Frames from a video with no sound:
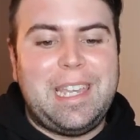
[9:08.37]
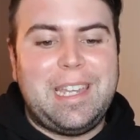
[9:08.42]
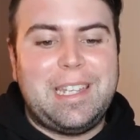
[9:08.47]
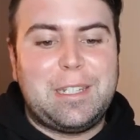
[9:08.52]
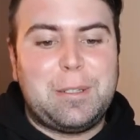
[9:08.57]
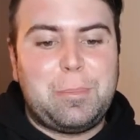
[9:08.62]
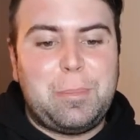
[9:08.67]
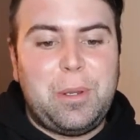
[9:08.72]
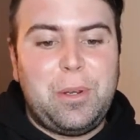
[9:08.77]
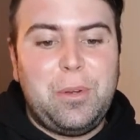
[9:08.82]

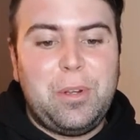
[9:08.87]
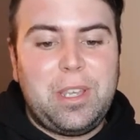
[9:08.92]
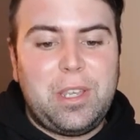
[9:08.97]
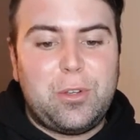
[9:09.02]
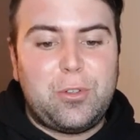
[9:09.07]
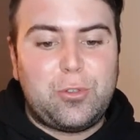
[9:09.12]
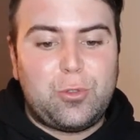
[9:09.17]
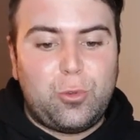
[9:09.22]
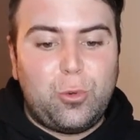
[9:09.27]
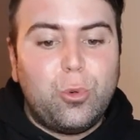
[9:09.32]
Espero que
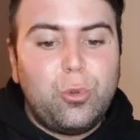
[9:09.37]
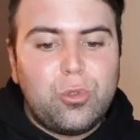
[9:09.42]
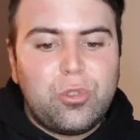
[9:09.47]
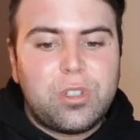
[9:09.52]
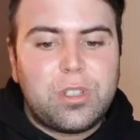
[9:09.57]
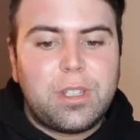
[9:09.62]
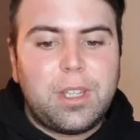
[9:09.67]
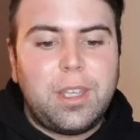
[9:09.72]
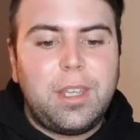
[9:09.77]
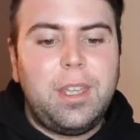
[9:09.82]
os
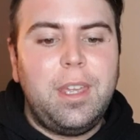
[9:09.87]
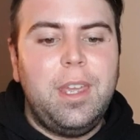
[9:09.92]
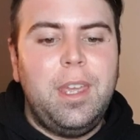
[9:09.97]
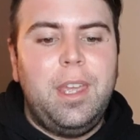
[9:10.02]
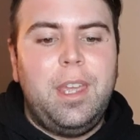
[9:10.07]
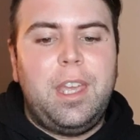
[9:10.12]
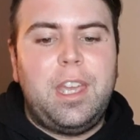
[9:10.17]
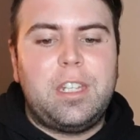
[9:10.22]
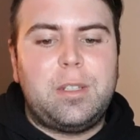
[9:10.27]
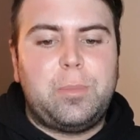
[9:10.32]
guste,
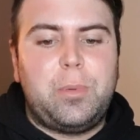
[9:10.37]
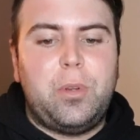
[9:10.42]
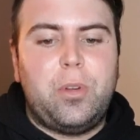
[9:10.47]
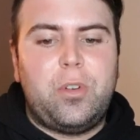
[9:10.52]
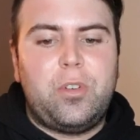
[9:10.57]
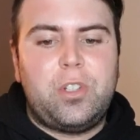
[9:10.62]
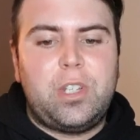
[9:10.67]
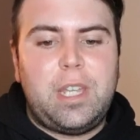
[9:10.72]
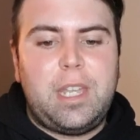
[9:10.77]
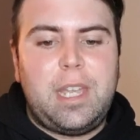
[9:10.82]
espero
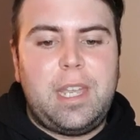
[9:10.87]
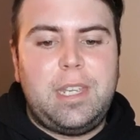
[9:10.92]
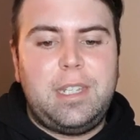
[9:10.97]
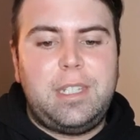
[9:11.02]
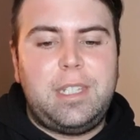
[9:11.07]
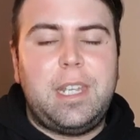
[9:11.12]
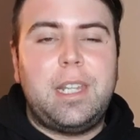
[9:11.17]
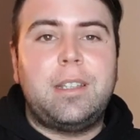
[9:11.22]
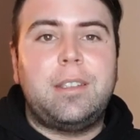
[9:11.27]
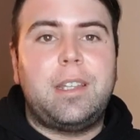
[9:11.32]
que os
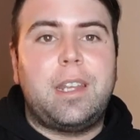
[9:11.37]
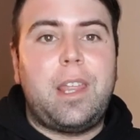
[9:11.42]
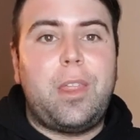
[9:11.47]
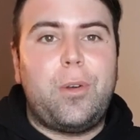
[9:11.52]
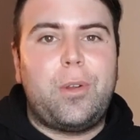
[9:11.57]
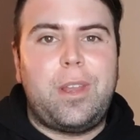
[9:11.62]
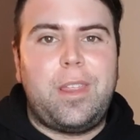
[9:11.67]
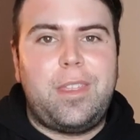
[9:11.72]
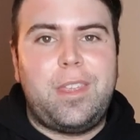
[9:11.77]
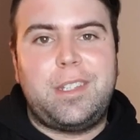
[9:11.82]
hayáis enterado
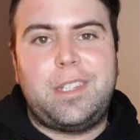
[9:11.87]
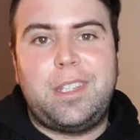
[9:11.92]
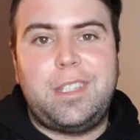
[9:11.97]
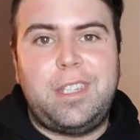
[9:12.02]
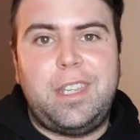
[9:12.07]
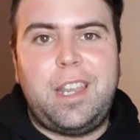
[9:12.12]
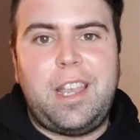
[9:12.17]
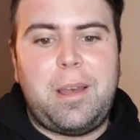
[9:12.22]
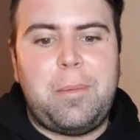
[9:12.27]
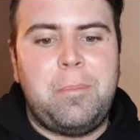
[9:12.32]
gracias a
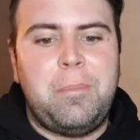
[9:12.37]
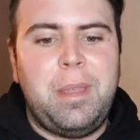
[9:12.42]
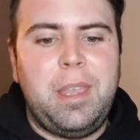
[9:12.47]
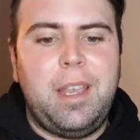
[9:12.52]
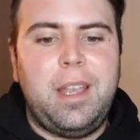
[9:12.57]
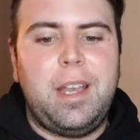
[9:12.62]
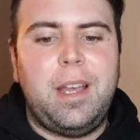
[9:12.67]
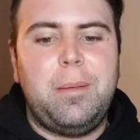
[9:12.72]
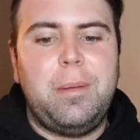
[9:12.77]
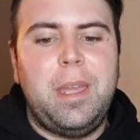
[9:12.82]
Jacob
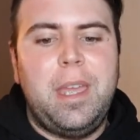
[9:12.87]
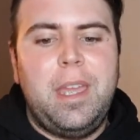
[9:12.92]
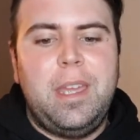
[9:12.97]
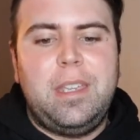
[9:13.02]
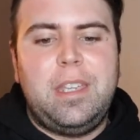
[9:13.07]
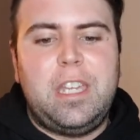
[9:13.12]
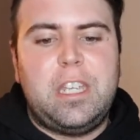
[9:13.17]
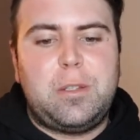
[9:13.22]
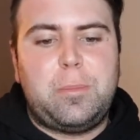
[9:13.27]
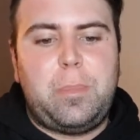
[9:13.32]
Makeup
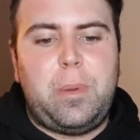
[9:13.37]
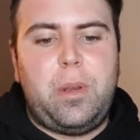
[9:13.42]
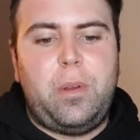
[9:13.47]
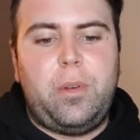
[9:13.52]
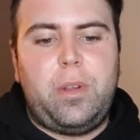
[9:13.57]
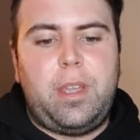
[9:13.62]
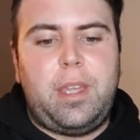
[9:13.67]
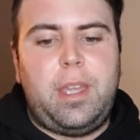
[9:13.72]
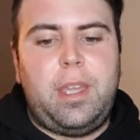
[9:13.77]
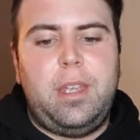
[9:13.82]
y
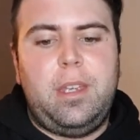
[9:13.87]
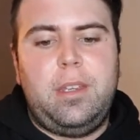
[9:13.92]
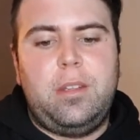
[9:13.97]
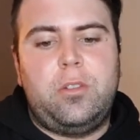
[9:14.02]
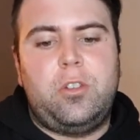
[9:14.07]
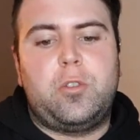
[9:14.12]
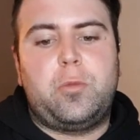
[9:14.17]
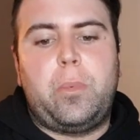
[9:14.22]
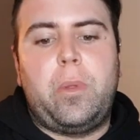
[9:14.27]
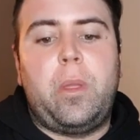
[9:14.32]
espero que
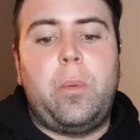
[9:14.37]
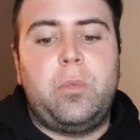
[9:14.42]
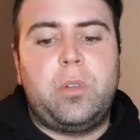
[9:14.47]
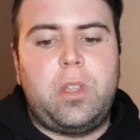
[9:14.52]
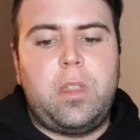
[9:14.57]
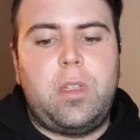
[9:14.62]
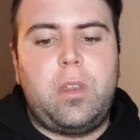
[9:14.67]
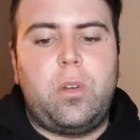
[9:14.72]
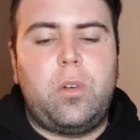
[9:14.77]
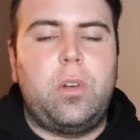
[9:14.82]
nos podamos
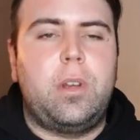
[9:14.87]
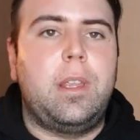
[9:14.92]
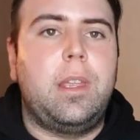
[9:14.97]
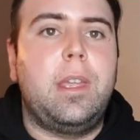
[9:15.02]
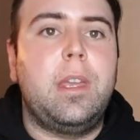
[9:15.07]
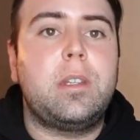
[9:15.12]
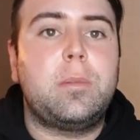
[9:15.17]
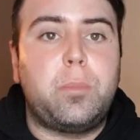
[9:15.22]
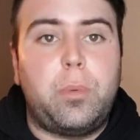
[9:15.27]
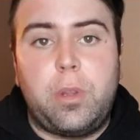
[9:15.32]
hacer con
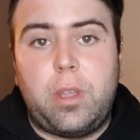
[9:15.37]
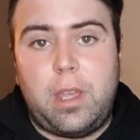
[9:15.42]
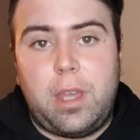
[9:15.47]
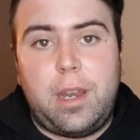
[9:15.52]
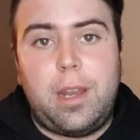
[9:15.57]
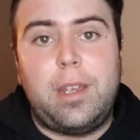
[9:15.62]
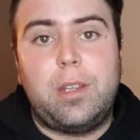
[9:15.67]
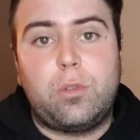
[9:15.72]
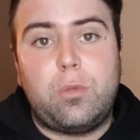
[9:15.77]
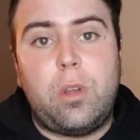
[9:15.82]
ellas porque
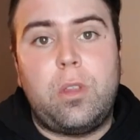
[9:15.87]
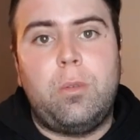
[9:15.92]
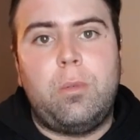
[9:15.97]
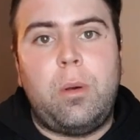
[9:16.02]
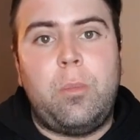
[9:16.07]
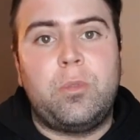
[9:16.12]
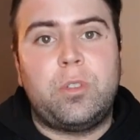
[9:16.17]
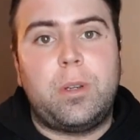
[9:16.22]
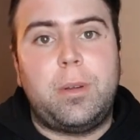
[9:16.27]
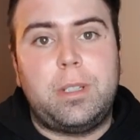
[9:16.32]
ahora es cuando
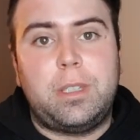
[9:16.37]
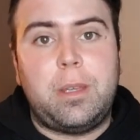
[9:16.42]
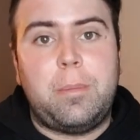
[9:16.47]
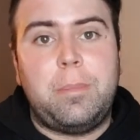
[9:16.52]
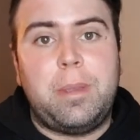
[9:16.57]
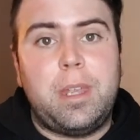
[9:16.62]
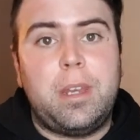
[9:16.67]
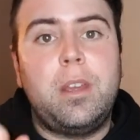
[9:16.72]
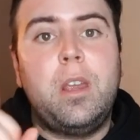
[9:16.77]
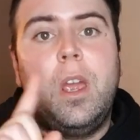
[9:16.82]
vamos a ver
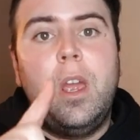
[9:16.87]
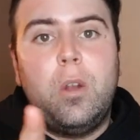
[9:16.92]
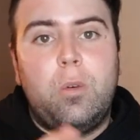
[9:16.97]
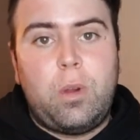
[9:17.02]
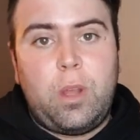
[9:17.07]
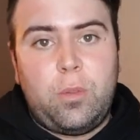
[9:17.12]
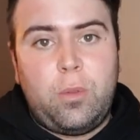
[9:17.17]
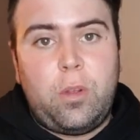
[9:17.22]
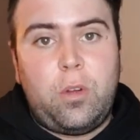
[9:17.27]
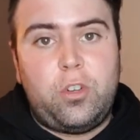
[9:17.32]
también
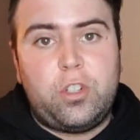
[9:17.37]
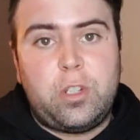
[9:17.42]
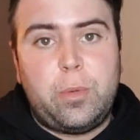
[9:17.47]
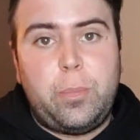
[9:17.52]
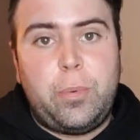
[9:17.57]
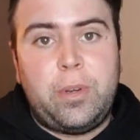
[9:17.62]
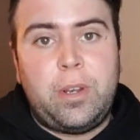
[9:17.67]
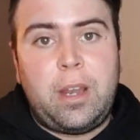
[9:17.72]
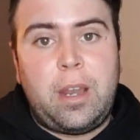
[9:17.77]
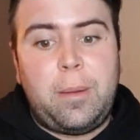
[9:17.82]
cuando algo se
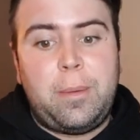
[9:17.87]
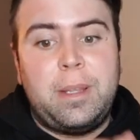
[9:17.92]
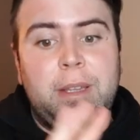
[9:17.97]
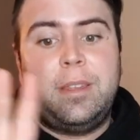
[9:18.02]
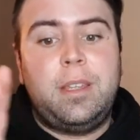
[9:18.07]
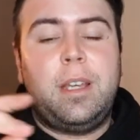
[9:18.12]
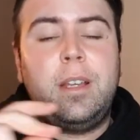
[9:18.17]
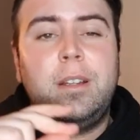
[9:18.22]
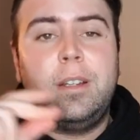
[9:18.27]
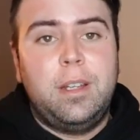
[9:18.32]
pone a la
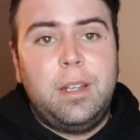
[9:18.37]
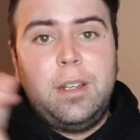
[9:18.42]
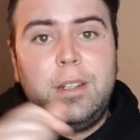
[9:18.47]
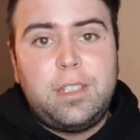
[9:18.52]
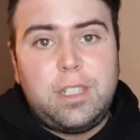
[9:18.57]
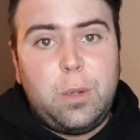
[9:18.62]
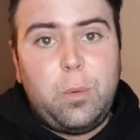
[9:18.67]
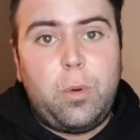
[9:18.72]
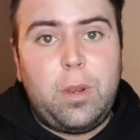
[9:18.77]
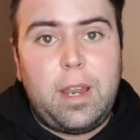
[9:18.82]
venta,
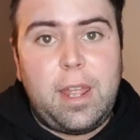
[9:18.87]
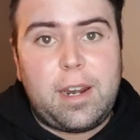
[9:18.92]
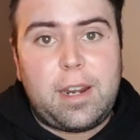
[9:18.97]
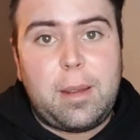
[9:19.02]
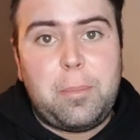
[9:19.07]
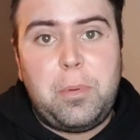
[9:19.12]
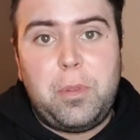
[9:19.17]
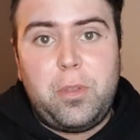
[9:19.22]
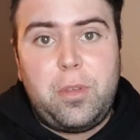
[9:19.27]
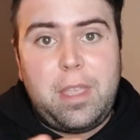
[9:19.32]
si vuela
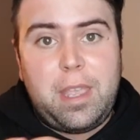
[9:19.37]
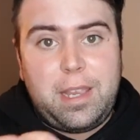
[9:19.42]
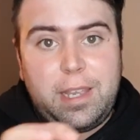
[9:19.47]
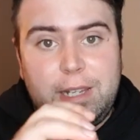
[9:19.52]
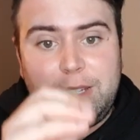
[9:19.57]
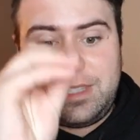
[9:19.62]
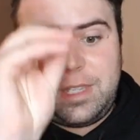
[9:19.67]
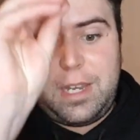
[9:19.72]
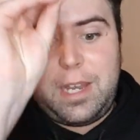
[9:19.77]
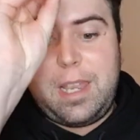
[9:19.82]
rápido y hay que
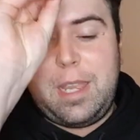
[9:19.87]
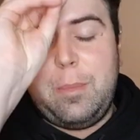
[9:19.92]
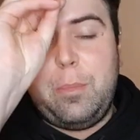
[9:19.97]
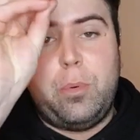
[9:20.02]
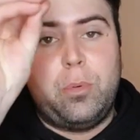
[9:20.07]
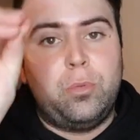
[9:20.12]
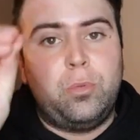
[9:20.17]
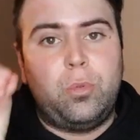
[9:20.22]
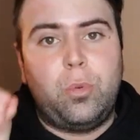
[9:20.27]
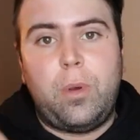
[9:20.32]
estar ahí
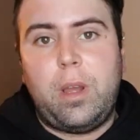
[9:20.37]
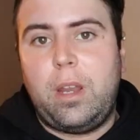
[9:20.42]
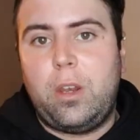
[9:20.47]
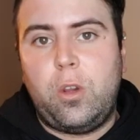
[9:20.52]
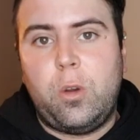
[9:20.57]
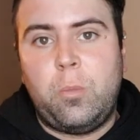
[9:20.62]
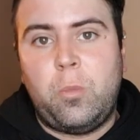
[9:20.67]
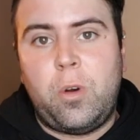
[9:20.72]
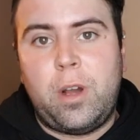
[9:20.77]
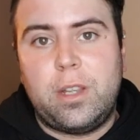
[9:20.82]
puntual
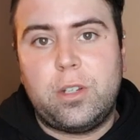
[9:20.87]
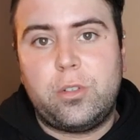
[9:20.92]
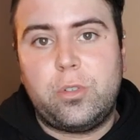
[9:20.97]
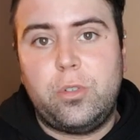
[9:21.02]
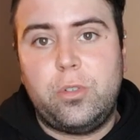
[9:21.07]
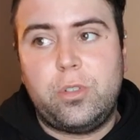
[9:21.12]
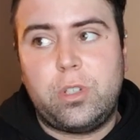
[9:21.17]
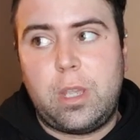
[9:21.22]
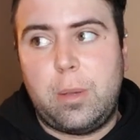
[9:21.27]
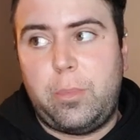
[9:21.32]
como
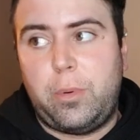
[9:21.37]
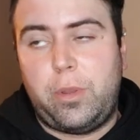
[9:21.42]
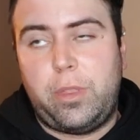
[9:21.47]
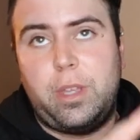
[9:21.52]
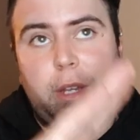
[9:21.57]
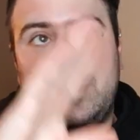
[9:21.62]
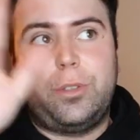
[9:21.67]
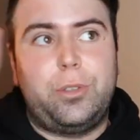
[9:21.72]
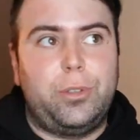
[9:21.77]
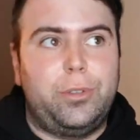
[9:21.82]
ASOS, que por
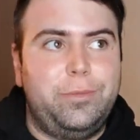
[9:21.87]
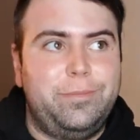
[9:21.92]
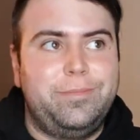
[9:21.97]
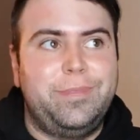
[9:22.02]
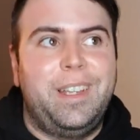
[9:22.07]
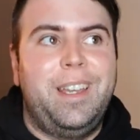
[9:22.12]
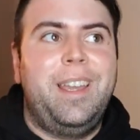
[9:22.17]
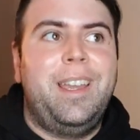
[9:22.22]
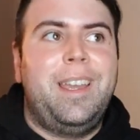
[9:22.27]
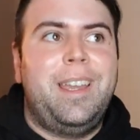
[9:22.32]
cierto,
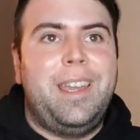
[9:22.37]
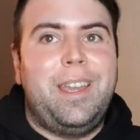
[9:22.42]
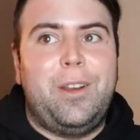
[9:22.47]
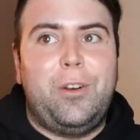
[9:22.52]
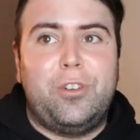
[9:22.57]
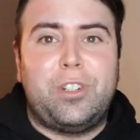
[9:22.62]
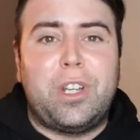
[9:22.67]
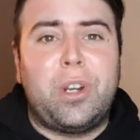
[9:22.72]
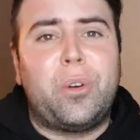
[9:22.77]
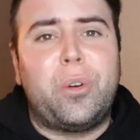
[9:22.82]
eh,
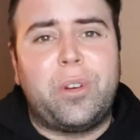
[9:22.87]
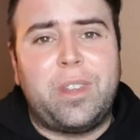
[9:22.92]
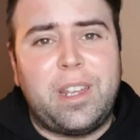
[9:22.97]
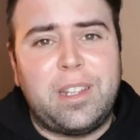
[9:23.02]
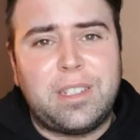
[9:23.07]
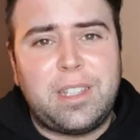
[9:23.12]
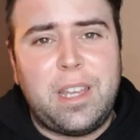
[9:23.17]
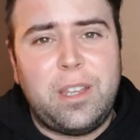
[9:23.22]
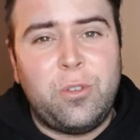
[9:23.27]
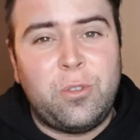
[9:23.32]
¿os
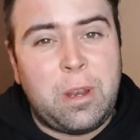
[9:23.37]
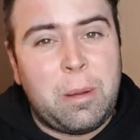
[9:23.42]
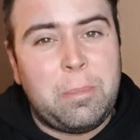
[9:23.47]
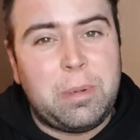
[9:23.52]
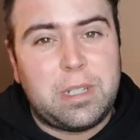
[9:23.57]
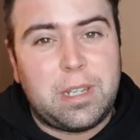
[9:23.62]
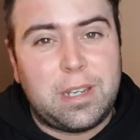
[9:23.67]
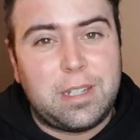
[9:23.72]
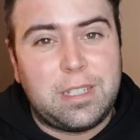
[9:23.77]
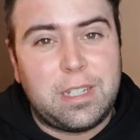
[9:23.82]
acordáis que hay una
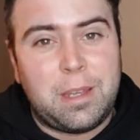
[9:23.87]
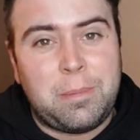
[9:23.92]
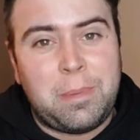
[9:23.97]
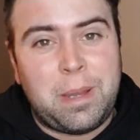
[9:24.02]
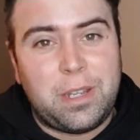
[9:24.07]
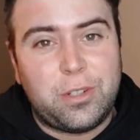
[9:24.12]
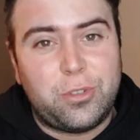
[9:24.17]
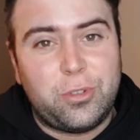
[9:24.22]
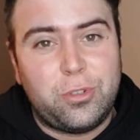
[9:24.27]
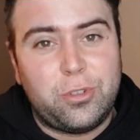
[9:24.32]
empresa que se
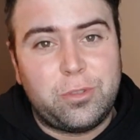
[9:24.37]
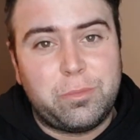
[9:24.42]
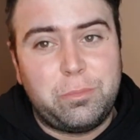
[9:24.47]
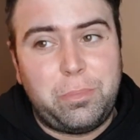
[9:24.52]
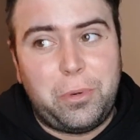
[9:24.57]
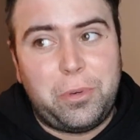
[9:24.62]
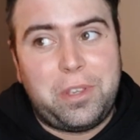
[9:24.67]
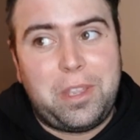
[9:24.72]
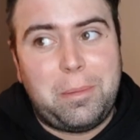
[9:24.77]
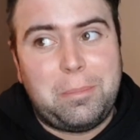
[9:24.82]
llama ASOS?
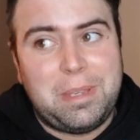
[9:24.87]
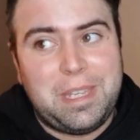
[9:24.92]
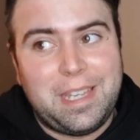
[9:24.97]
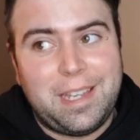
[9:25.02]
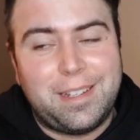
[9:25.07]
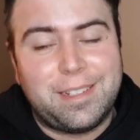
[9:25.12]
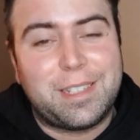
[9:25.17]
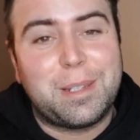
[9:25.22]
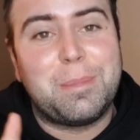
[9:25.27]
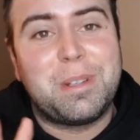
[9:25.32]
Porque a mí
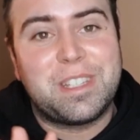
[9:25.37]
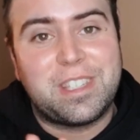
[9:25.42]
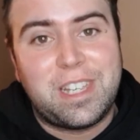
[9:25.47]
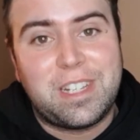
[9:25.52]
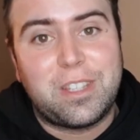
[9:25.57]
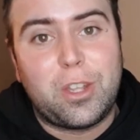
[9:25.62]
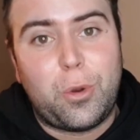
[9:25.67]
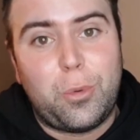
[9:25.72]
ya se me está hasta